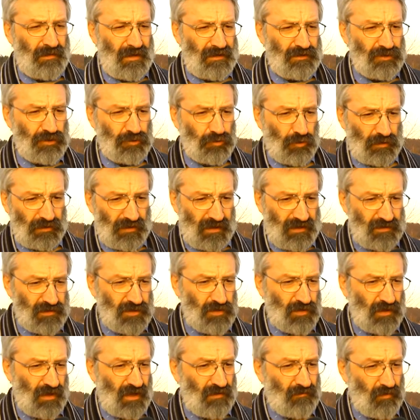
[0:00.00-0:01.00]
den Menschen dorthin
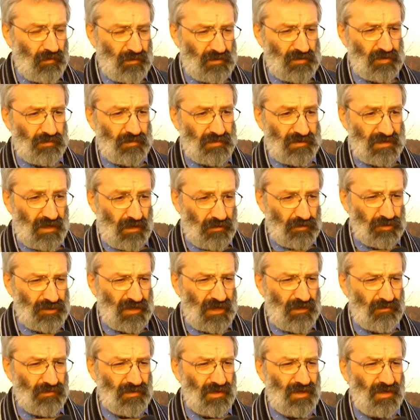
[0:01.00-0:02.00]
zu gehen, wo man sowas
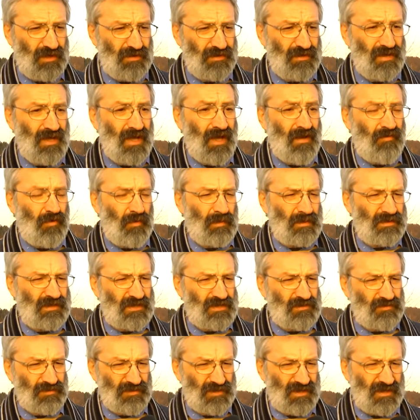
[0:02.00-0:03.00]
anschauen kann, wo man
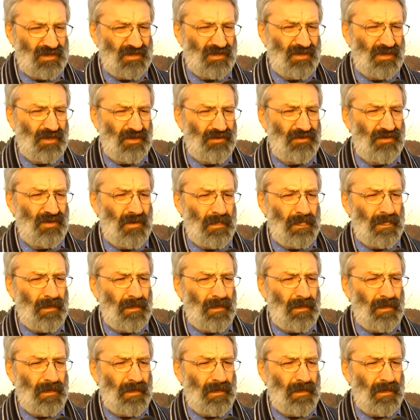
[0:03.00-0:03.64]
diskutieren kann,